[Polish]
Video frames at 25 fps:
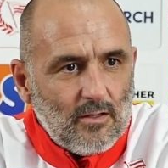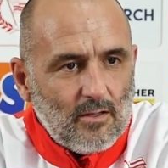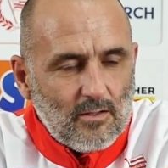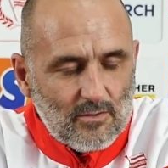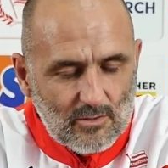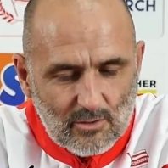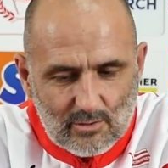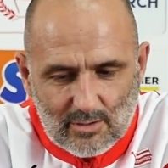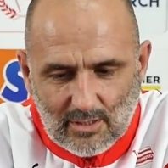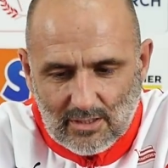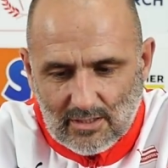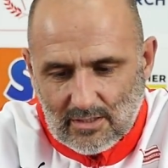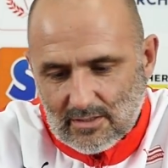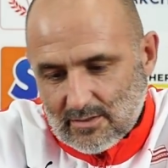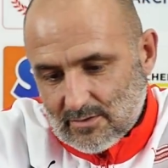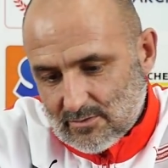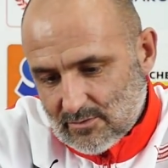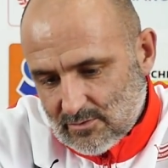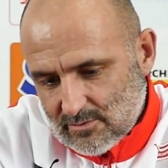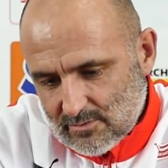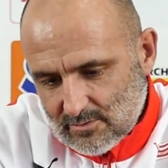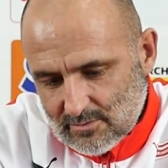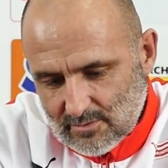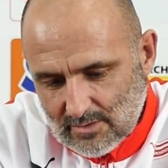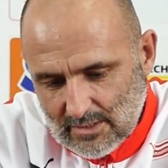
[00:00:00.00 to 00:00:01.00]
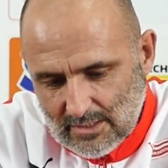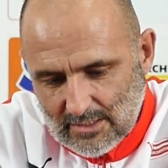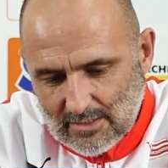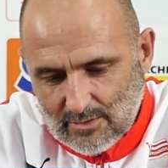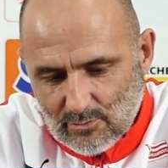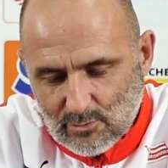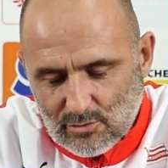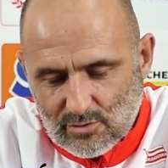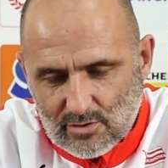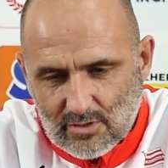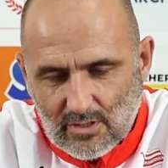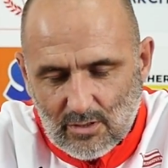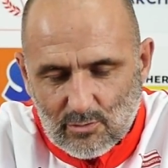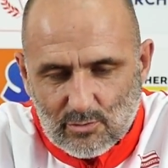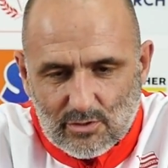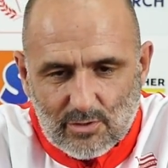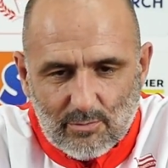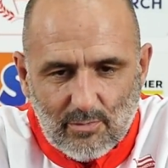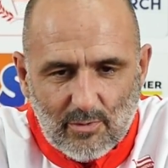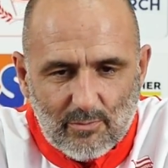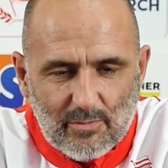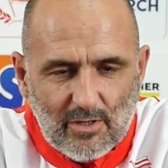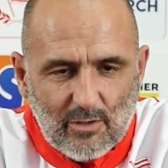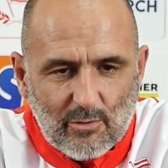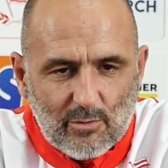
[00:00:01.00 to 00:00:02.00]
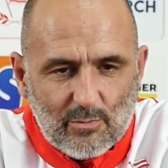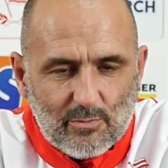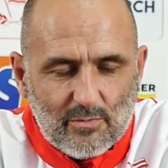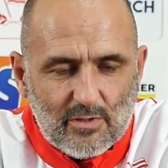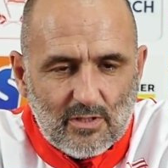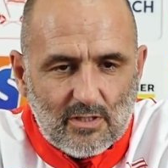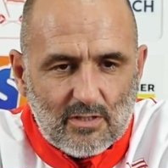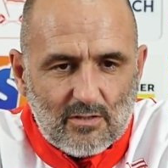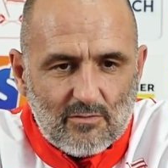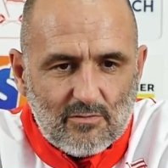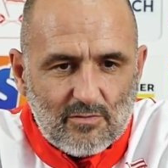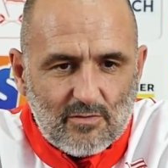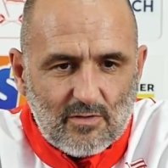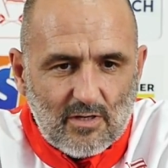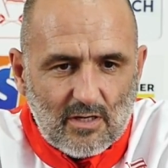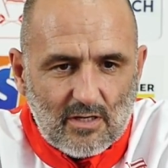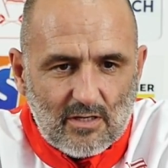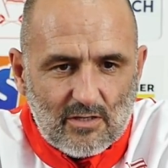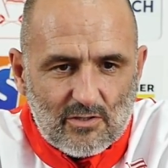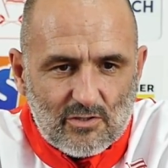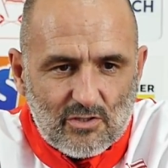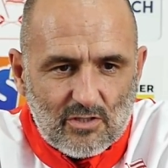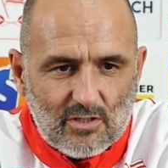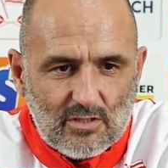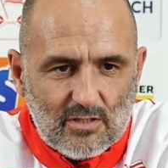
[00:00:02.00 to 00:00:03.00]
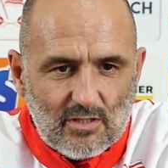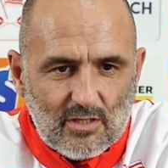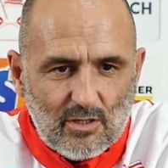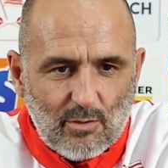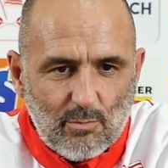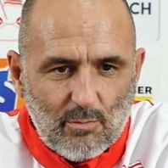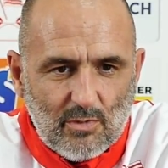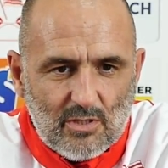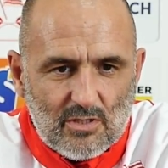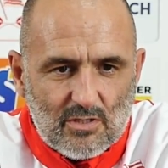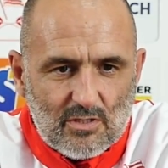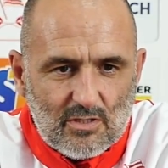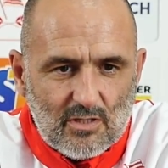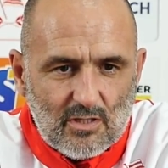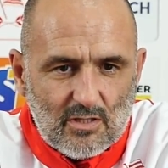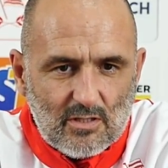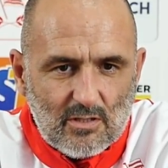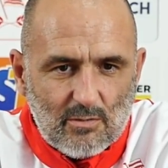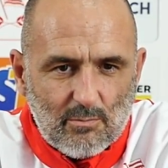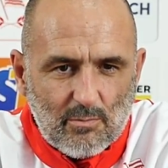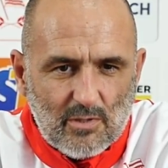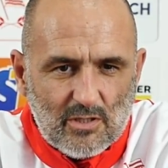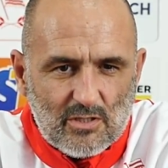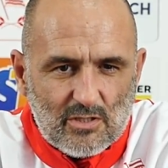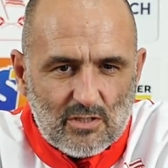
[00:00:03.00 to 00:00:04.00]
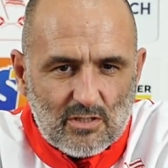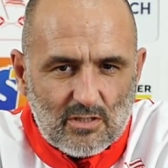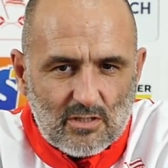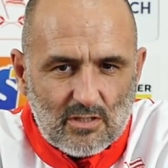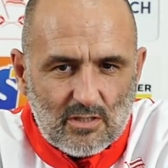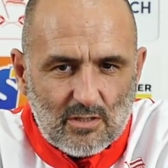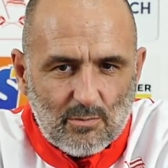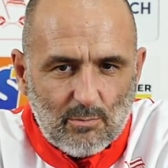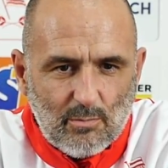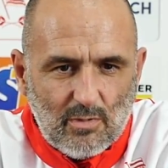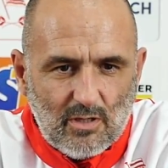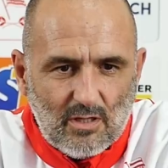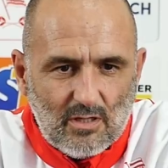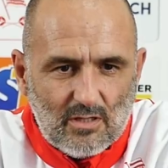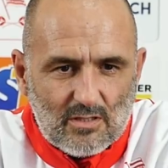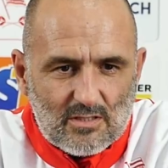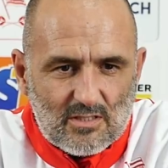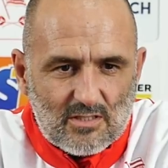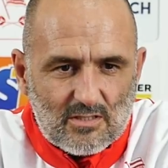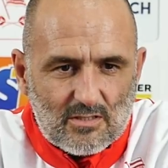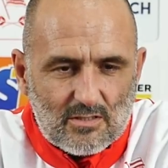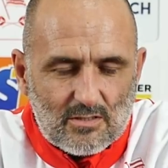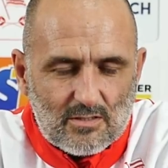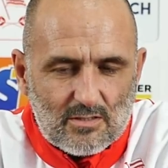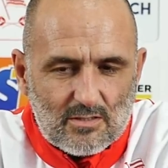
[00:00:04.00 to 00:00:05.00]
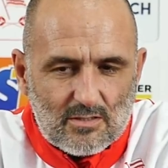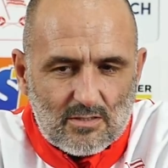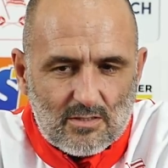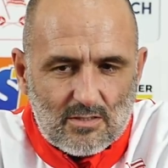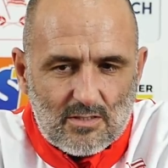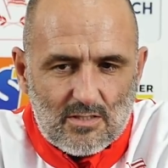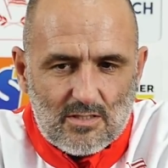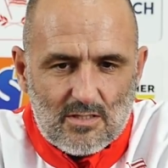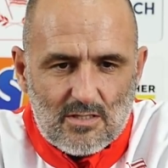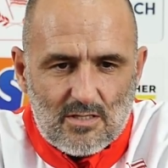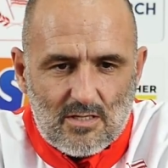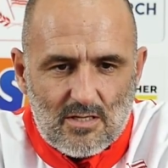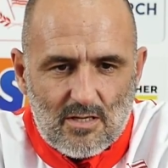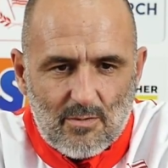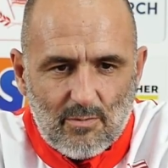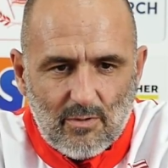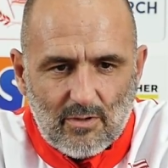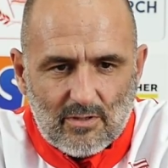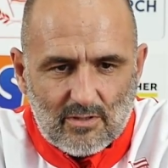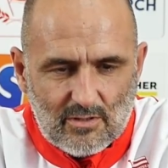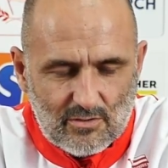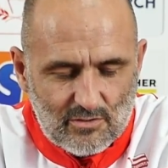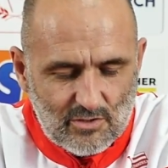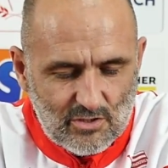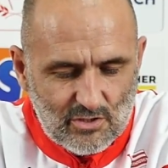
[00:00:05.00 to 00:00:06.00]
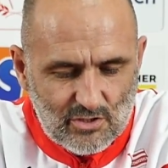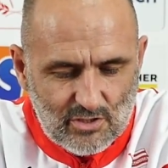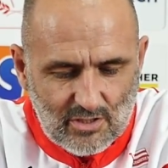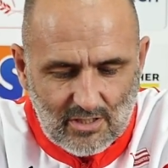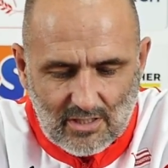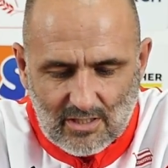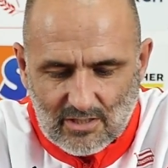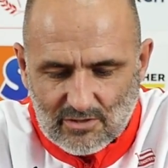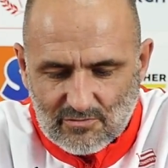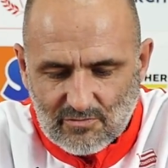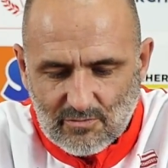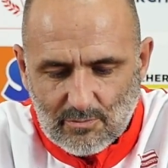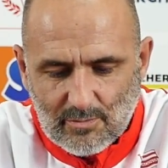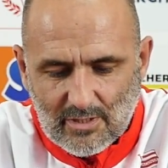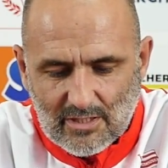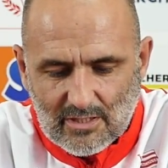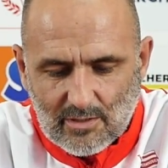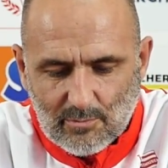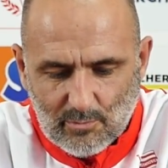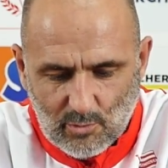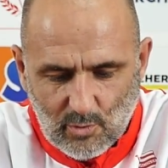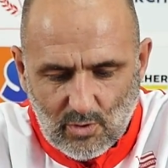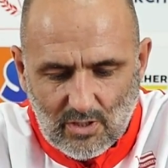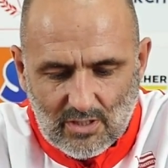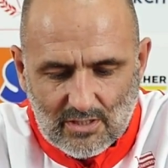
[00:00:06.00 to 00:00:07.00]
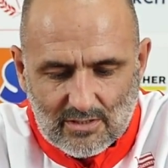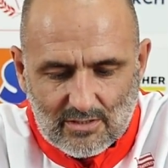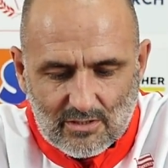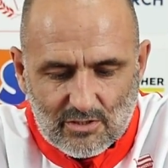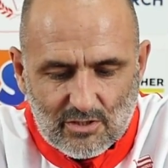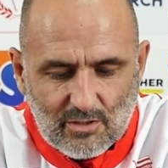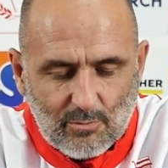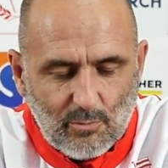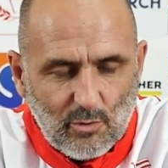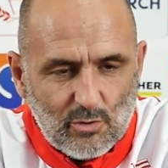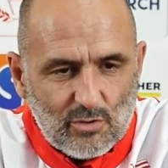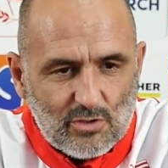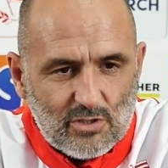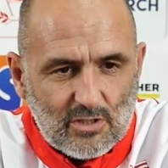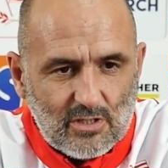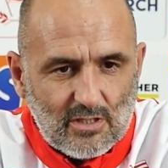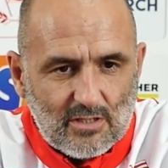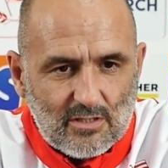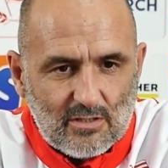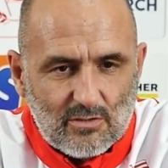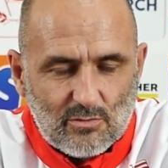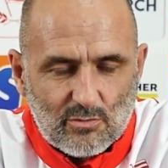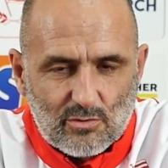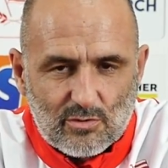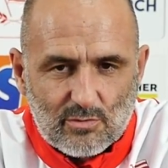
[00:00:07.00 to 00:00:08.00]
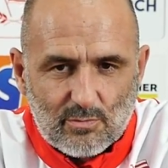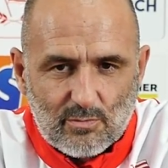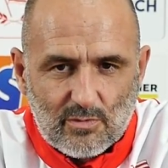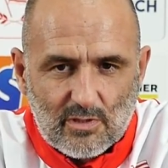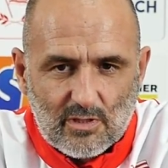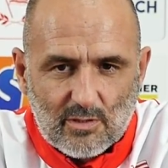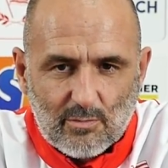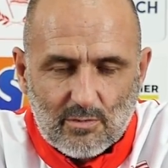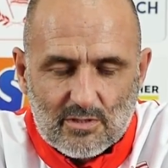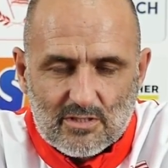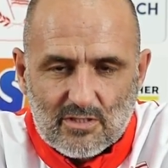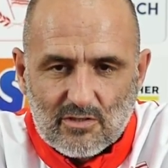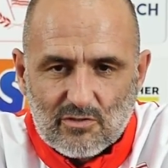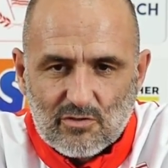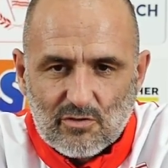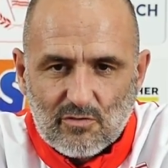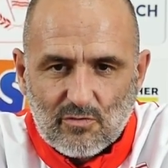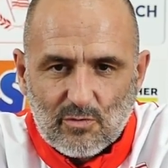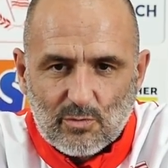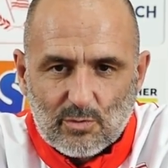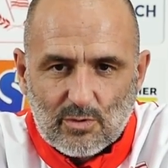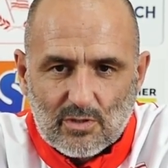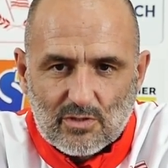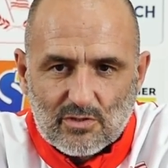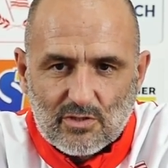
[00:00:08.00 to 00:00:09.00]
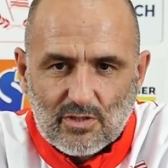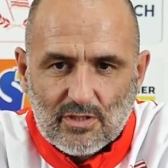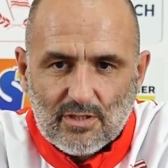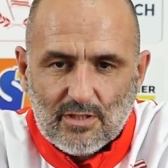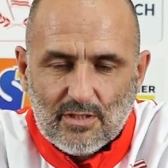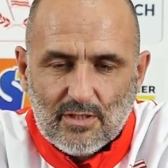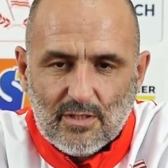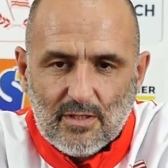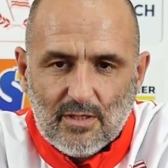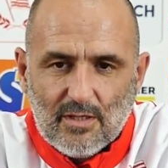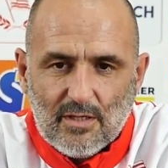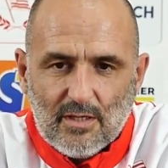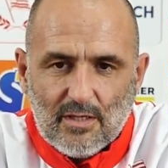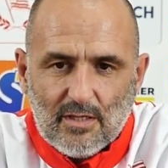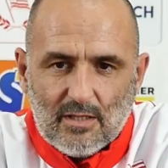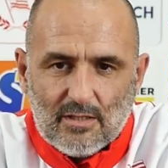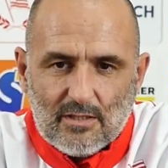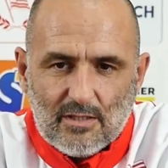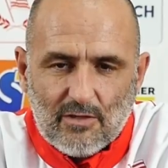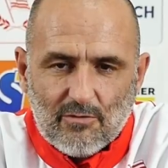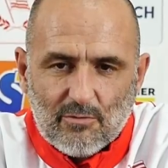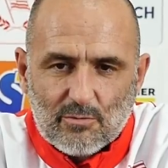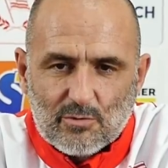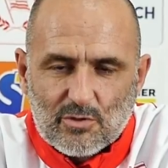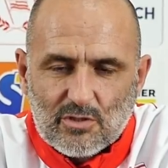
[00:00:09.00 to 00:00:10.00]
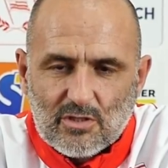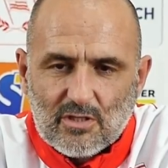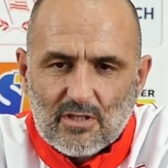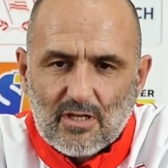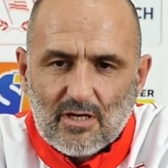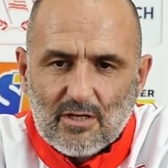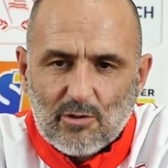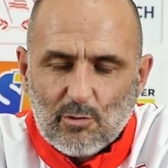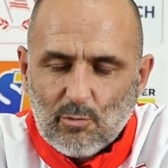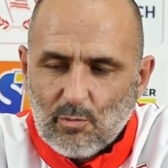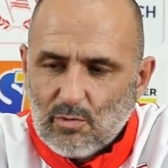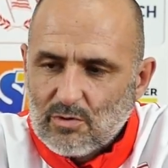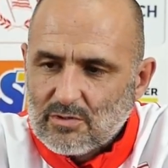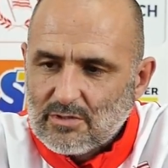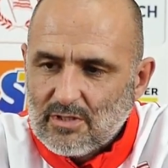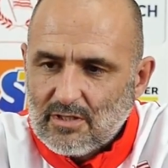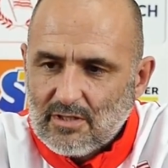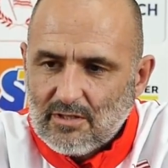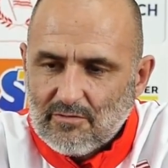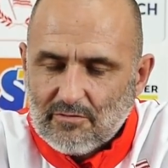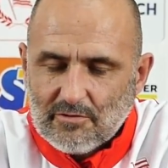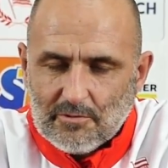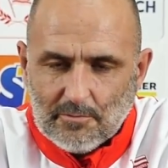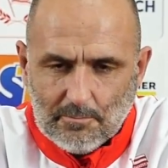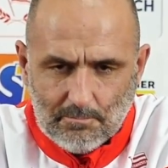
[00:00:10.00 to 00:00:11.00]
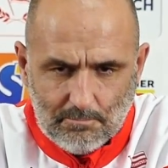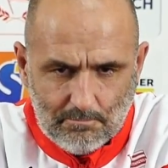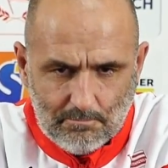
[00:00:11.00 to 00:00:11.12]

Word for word: No tak, no ale już ja już chyba miałem ja w karierze jednego mecz, jeden mecz chyba z, nie pamiętam, jeszcze jakaś wymiana była, ale też Japończyk jeden już mi chyba sędziował, także. Nie wiem, czy nie na Lechu Poznań nawet.